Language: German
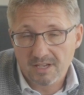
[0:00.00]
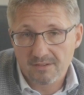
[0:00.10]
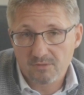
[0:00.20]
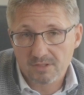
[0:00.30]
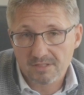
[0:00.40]

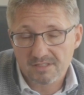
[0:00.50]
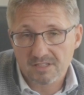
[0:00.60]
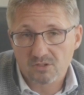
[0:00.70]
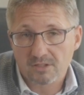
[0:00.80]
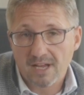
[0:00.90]
Kennwort
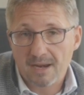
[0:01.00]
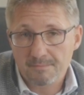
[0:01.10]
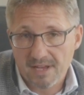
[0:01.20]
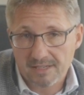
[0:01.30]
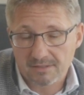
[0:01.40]
sich dort
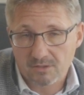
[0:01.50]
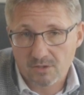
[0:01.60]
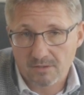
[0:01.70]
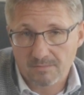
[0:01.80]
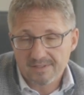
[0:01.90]
anmelden
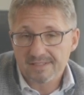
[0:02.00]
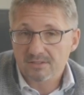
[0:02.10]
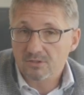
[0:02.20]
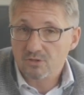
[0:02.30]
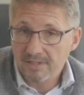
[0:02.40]
können. Wenn
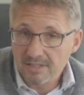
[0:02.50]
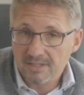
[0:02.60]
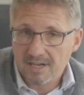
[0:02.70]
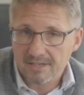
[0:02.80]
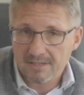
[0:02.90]
Sie dort
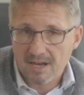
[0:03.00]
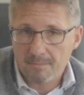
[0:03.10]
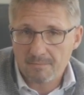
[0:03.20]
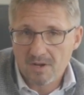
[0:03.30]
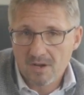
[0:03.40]
Schwierigkeiten
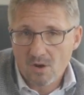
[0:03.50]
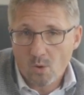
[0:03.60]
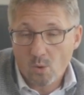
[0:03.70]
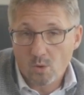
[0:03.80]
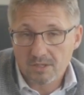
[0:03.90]
haben,
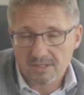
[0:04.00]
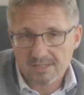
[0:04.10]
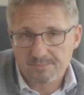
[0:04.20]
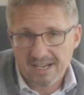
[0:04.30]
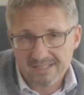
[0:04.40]
oder
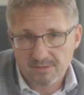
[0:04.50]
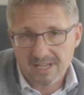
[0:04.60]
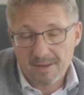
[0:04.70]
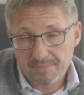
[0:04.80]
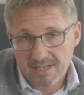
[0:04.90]
das
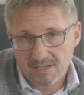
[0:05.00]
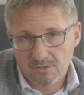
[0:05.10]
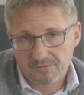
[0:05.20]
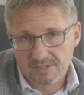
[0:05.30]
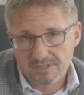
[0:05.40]
Passwort
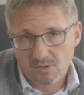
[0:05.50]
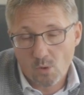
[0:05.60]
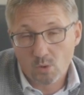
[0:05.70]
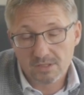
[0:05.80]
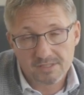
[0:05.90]
abgelaufen ist
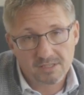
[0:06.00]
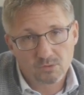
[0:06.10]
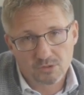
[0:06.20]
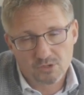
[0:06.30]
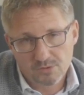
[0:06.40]
oder Sie
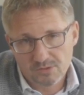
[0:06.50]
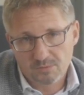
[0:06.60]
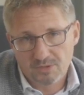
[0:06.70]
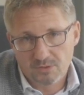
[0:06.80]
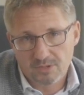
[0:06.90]

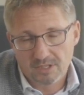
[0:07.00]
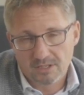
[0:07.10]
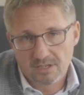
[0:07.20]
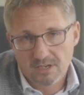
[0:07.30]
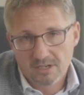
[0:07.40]
Unterstützung
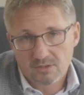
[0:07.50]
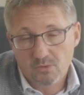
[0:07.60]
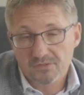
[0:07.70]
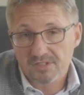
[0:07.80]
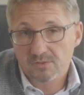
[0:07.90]
benötigen,
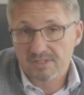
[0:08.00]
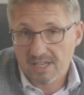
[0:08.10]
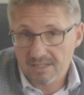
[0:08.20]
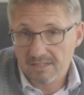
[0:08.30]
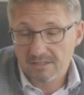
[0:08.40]
rufen Sie uns
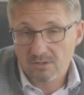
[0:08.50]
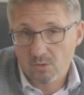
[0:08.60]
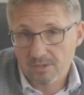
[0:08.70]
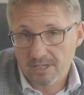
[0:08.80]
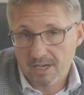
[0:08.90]
gern hier in der
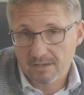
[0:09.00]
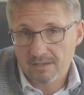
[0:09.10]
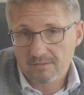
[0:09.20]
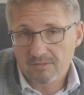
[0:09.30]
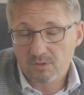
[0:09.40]
Holding
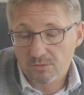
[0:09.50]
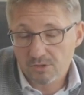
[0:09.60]
an. Wir